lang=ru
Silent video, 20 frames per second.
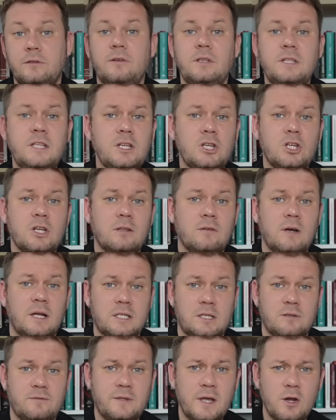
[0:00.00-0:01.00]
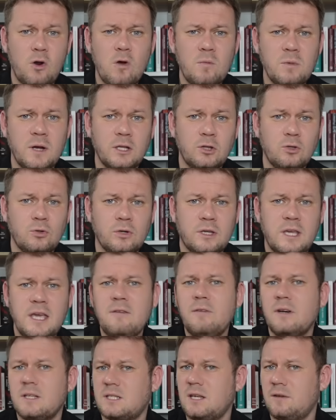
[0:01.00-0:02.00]
2022 году
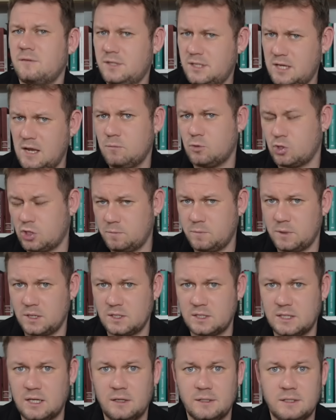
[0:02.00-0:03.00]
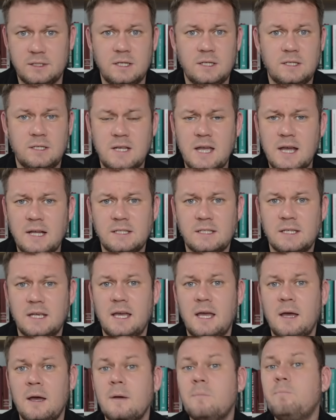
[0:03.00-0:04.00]
Кива совсем уже перестал
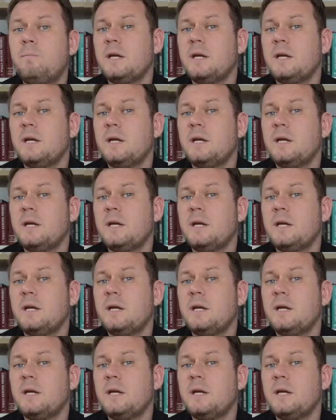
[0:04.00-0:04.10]
стесняться,